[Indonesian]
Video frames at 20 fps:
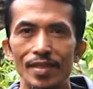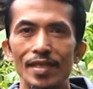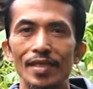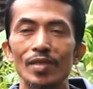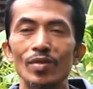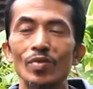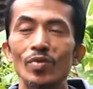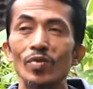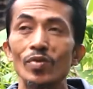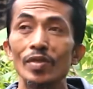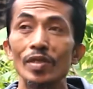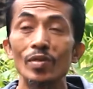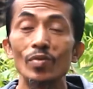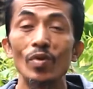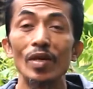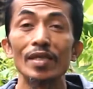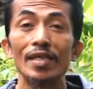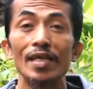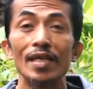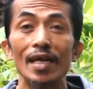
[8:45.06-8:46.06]
Itu itu
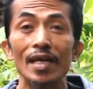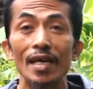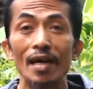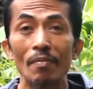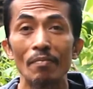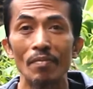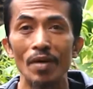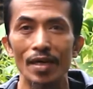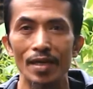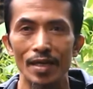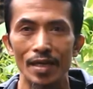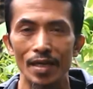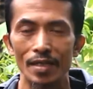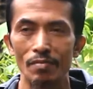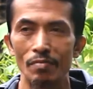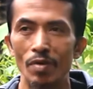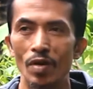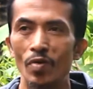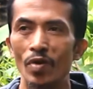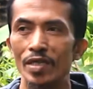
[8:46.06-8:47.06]
adalah
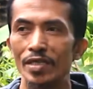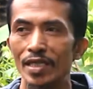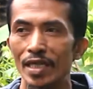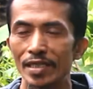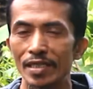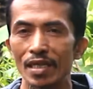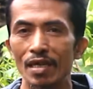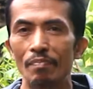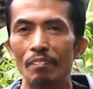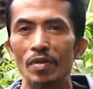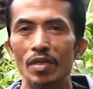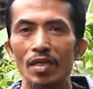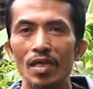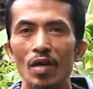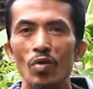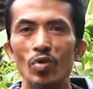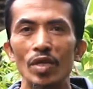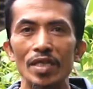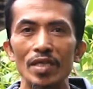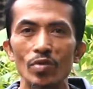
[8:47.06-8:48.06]
gambaran bahwasannya
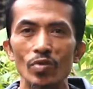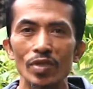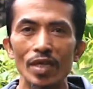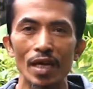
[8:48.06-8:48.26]
pergaulan itu